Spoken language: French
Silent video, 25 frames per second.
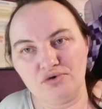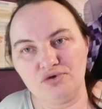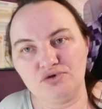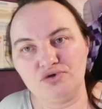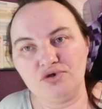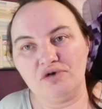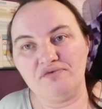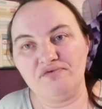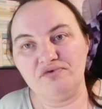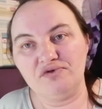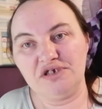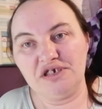
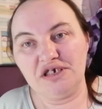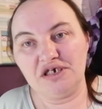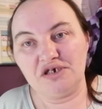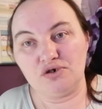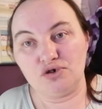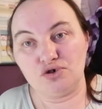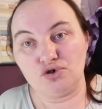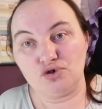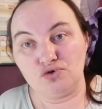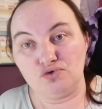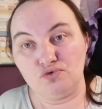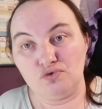Autant vous dire
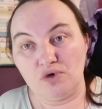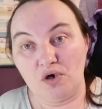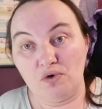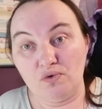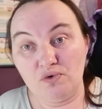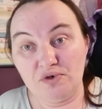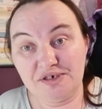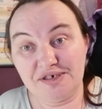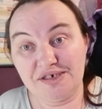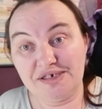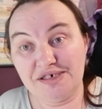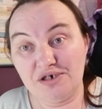que je dois
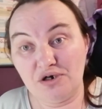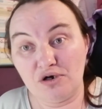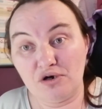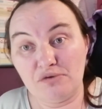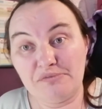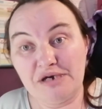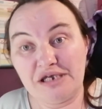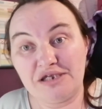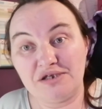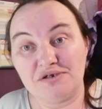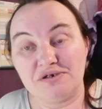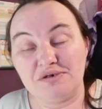aussi
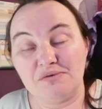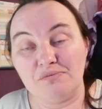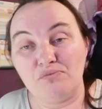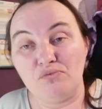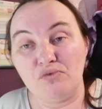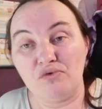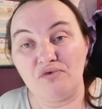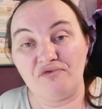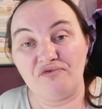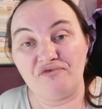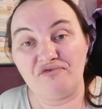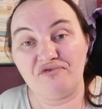remettre
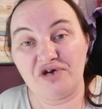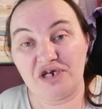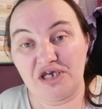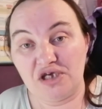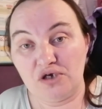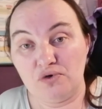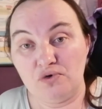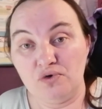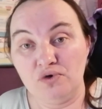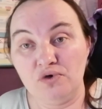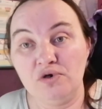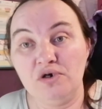mon
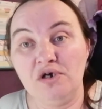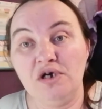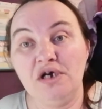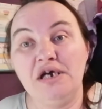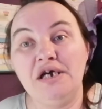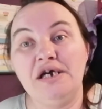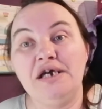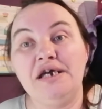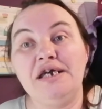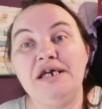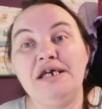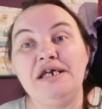frigo
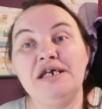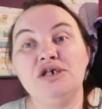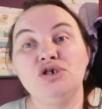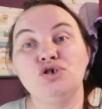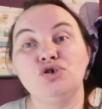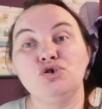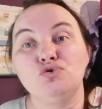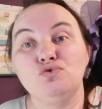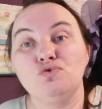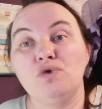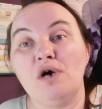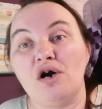et
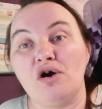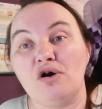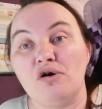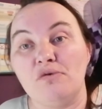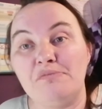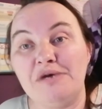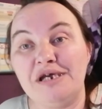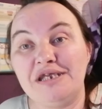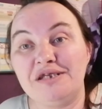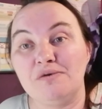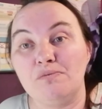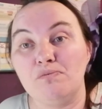je dois
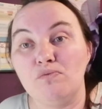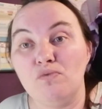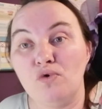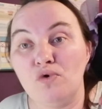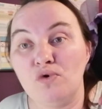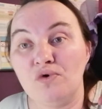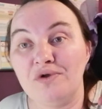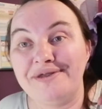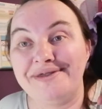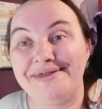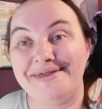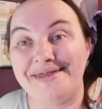remettre
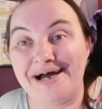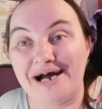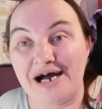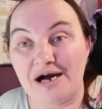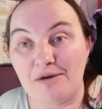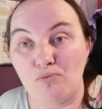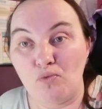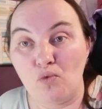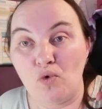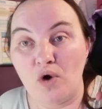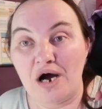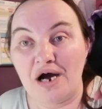mon
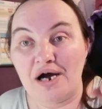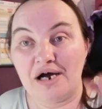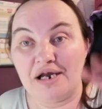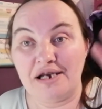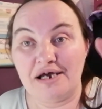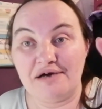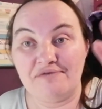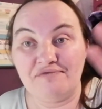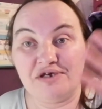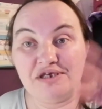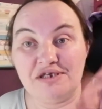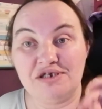armoire.
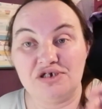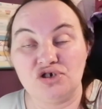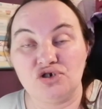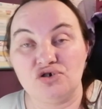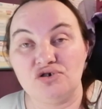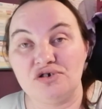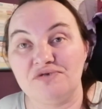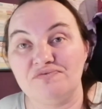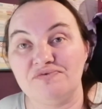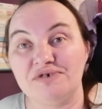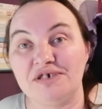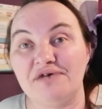
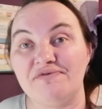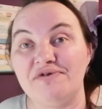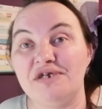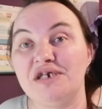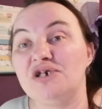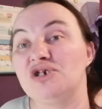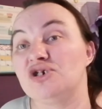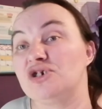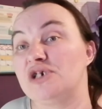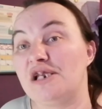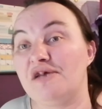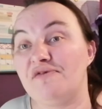je vous avais
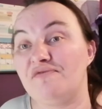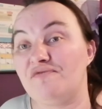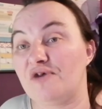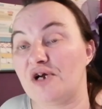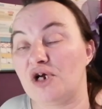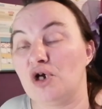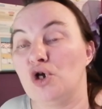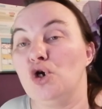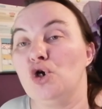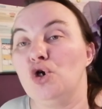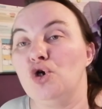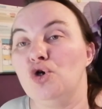dit que j'allais
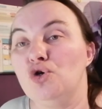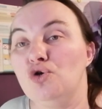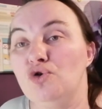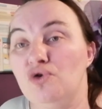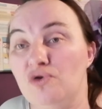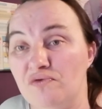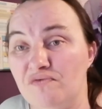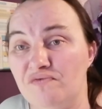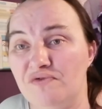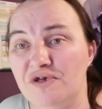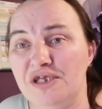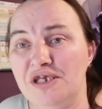faire
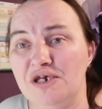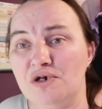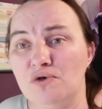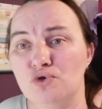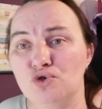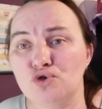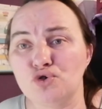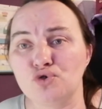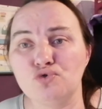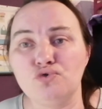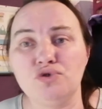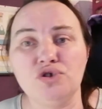une vidéo
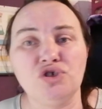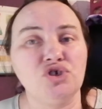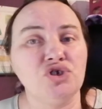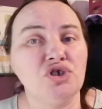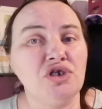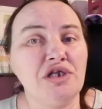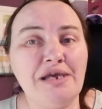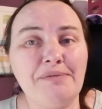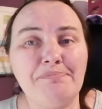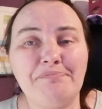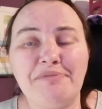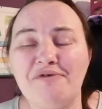aujourd'hui, je
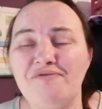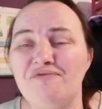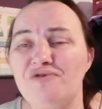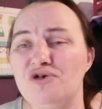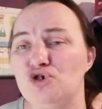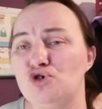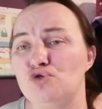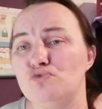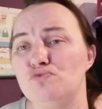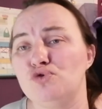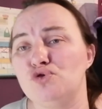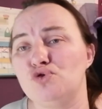ne l'ai pas
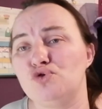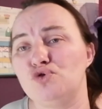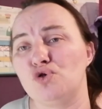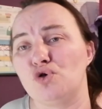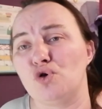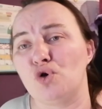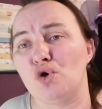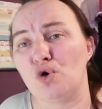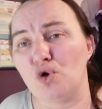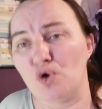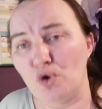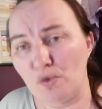fait, je me suis
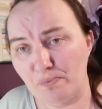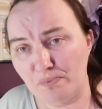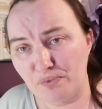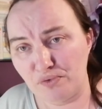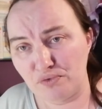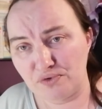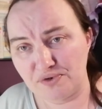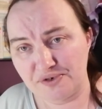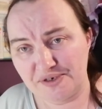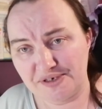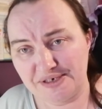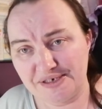
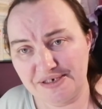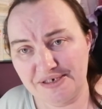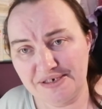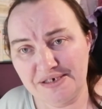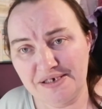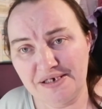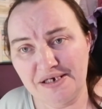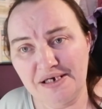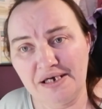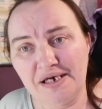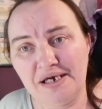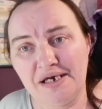reposée.
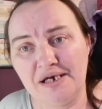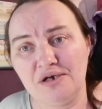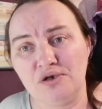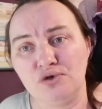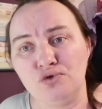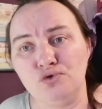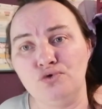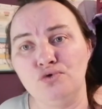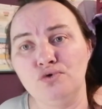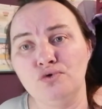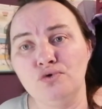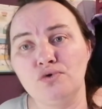
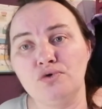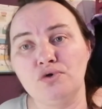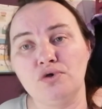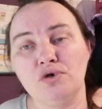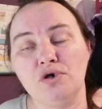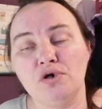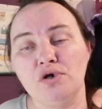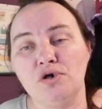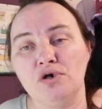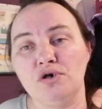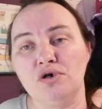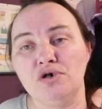Donc
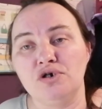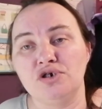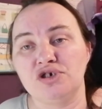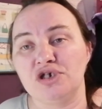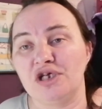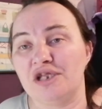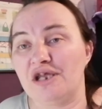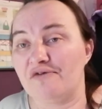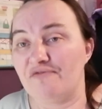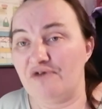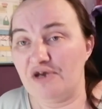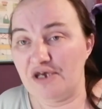euh,
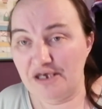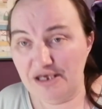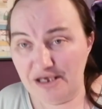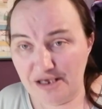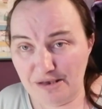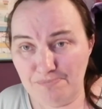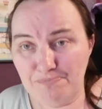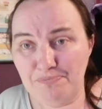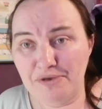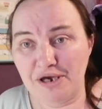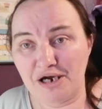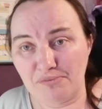j'en avais
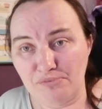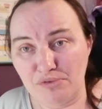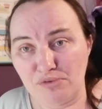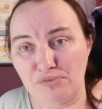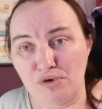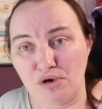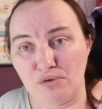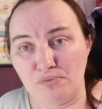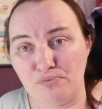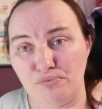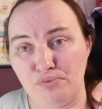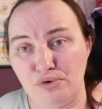
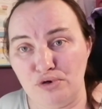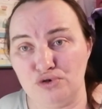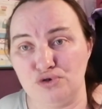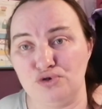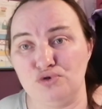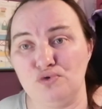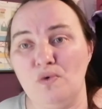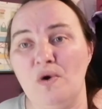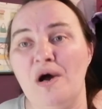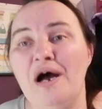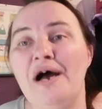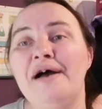hyperbement
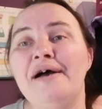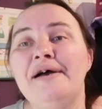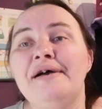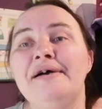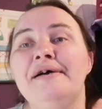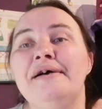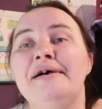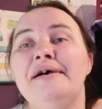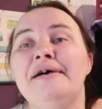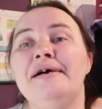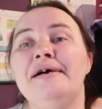besoin.